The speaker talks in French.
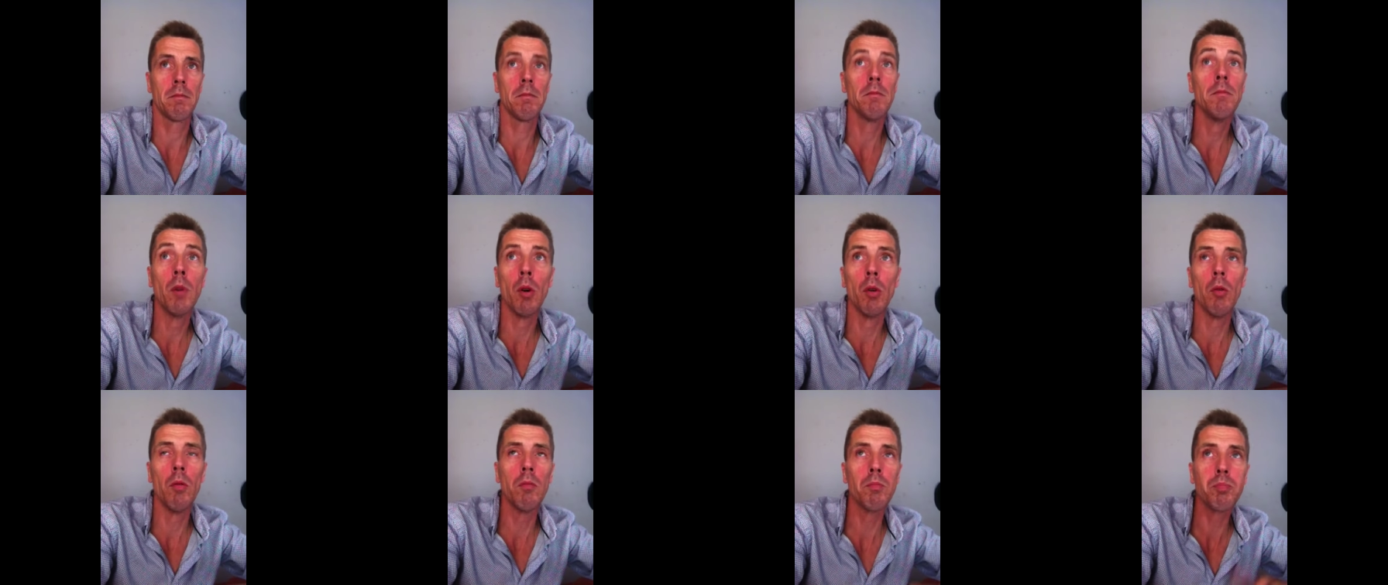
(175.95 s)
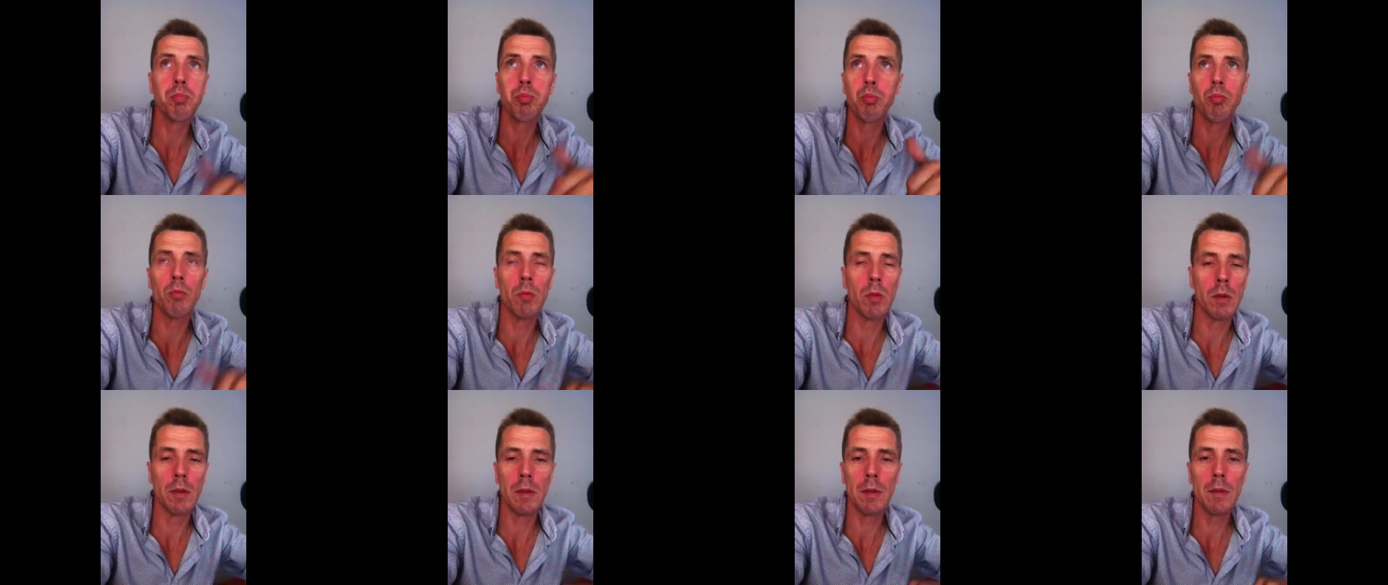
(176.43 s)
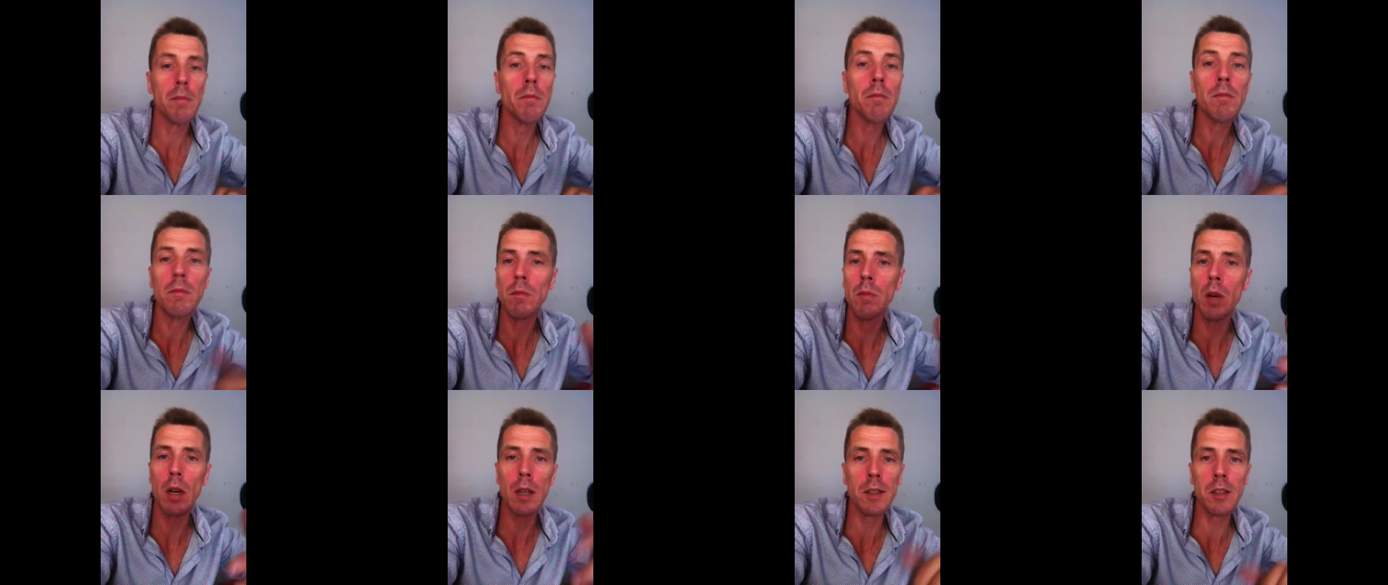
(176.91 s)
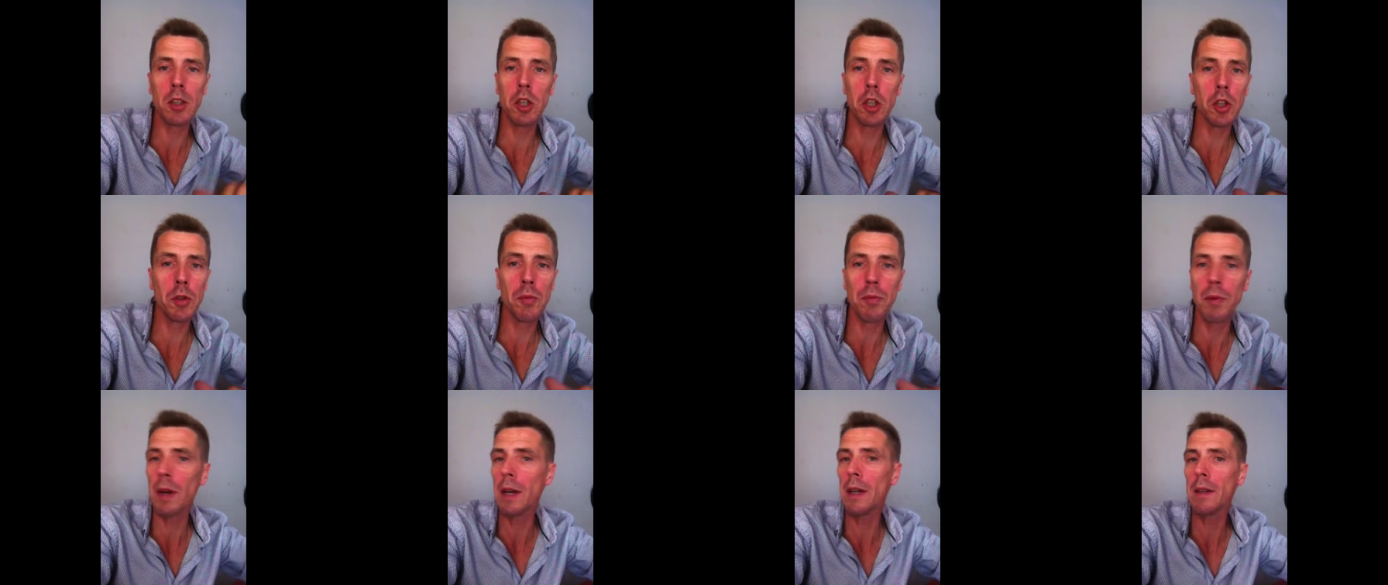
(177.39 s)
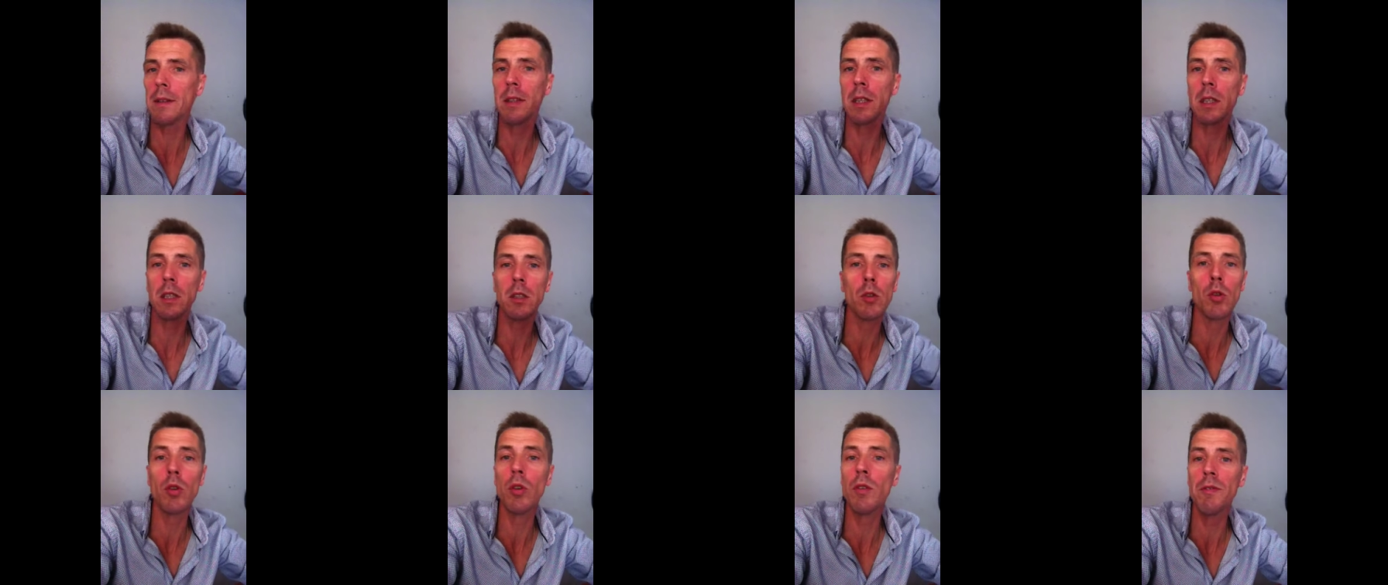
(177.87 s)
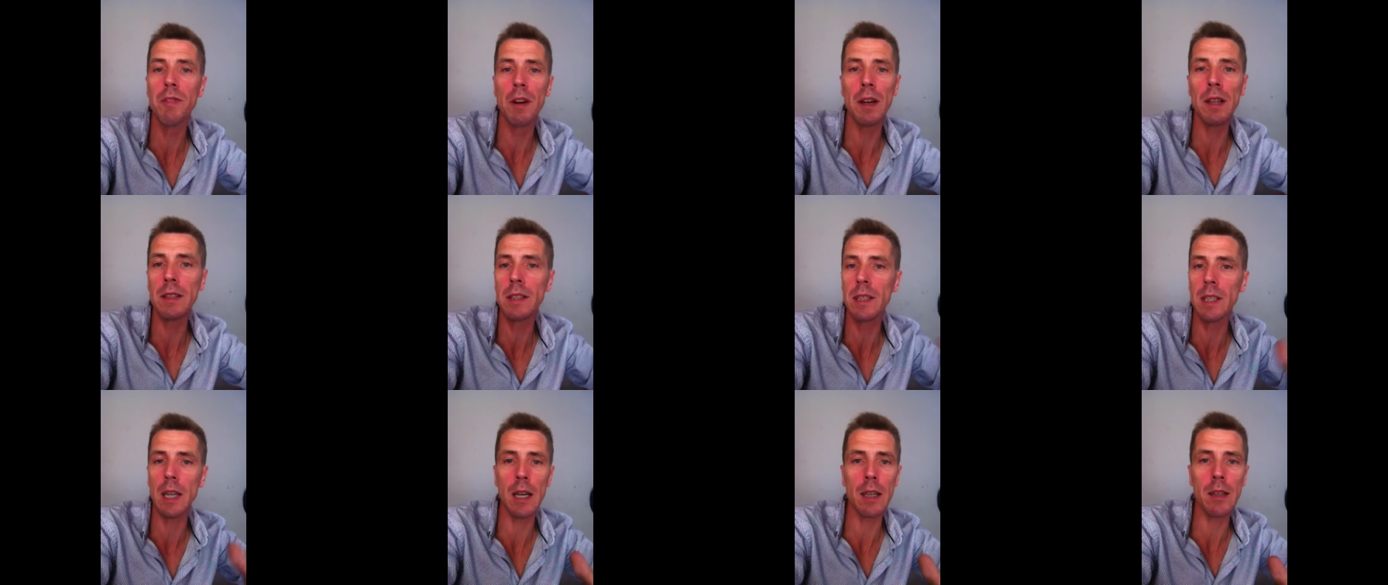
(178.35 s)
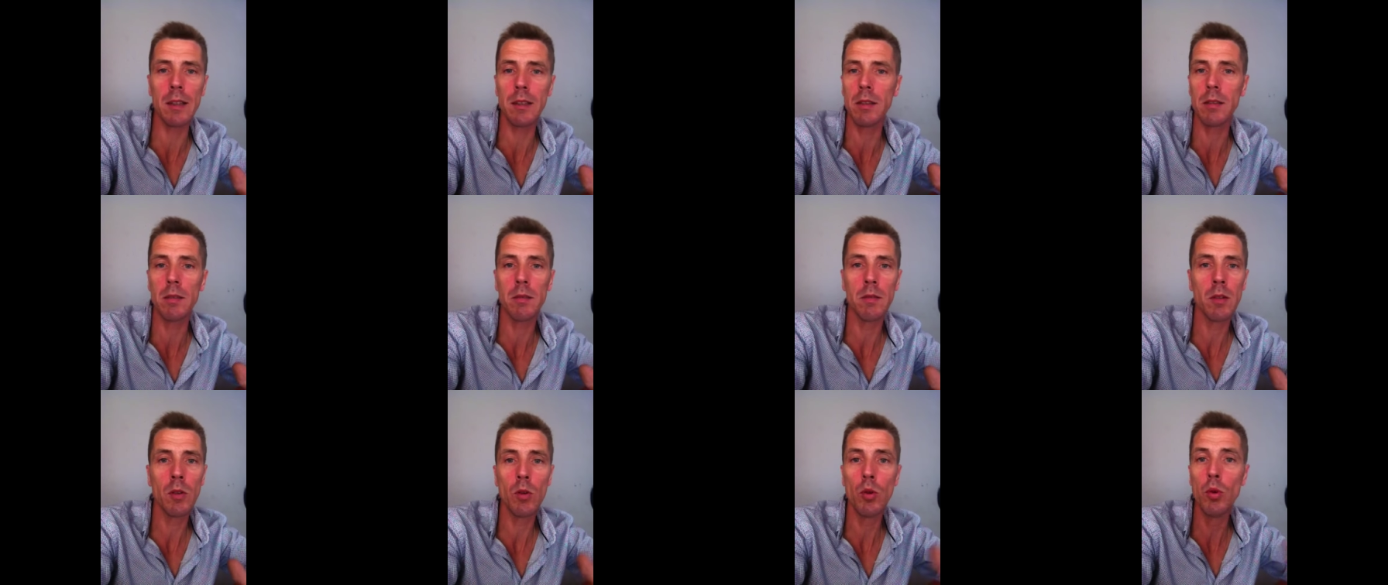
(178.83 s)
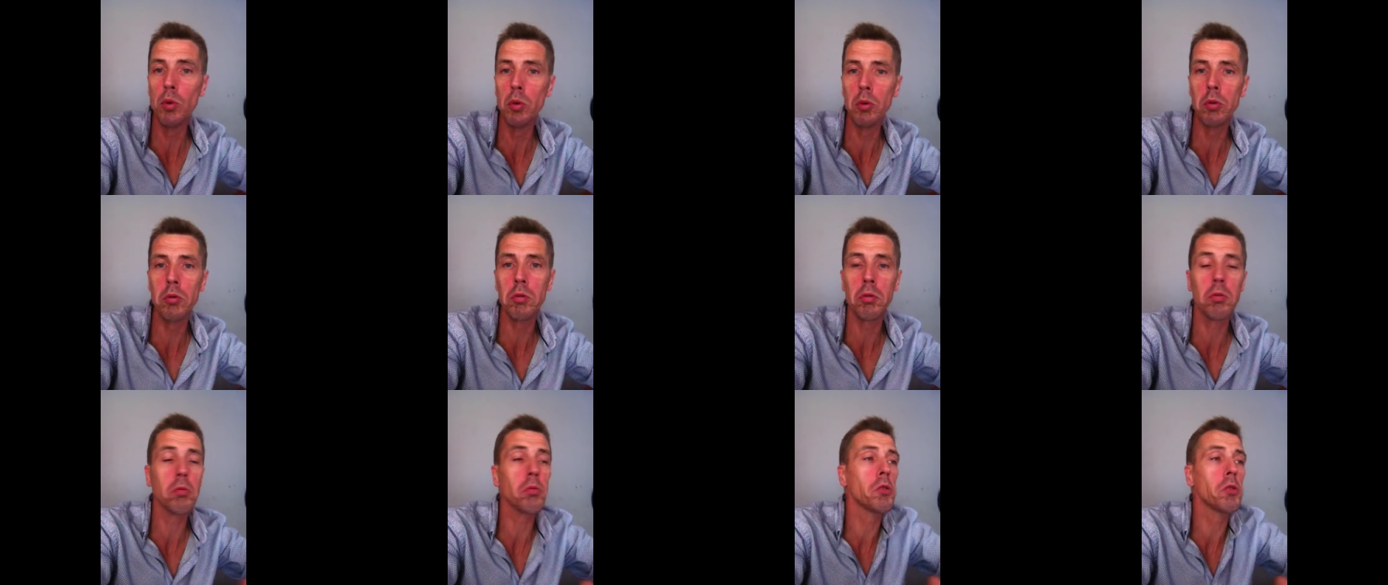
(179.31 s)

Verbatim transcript: Bon. Moi, ce que je fais, c'est que le 24 août,